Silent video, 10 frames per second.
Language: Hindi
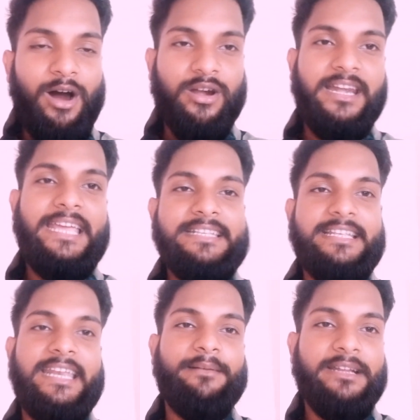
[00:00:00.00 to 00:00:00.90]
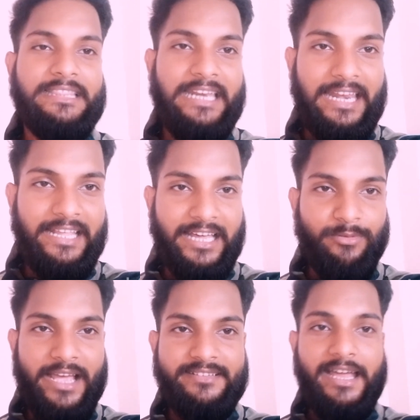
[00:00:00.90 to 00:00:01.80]
और नई सेना भर्ती रैली
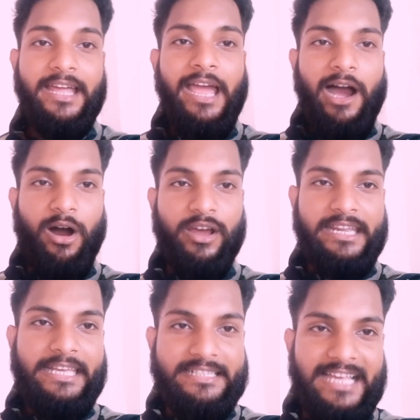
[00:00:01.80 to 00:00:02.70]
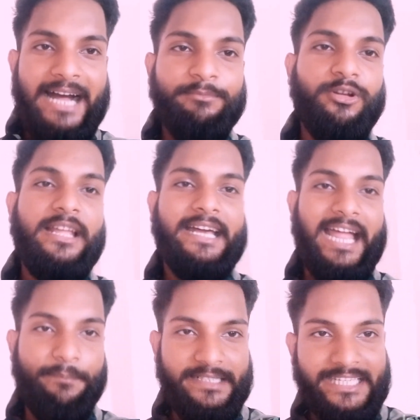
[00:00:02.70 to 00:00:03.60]
करवाई जाए और एग्ज़ाम को लेकर
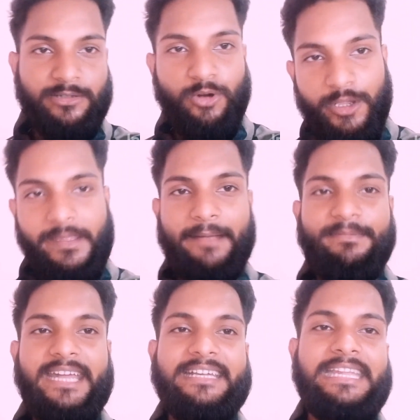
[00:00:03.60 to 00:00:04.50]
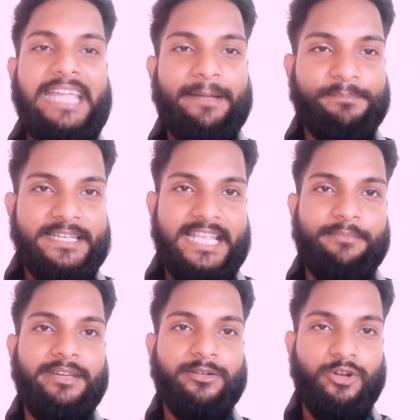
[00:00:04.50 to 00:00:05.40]
अभी तक कोई भी अपडेट नहीं है आपके
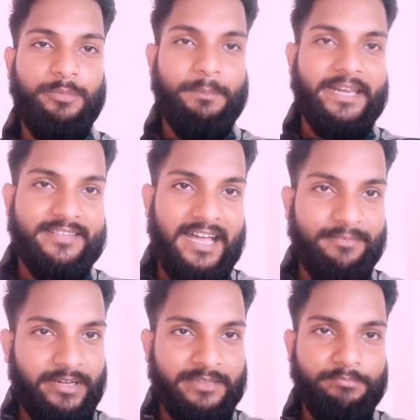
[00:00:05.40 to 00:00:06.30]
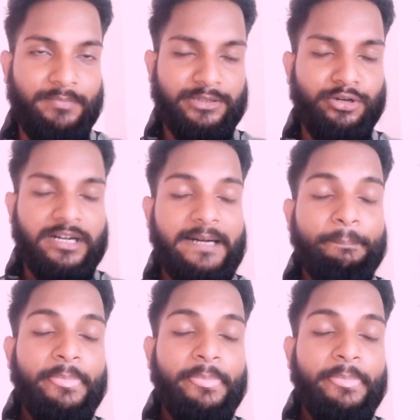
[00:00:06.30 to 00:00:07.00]
सामने कोई भी परेशान मत होगा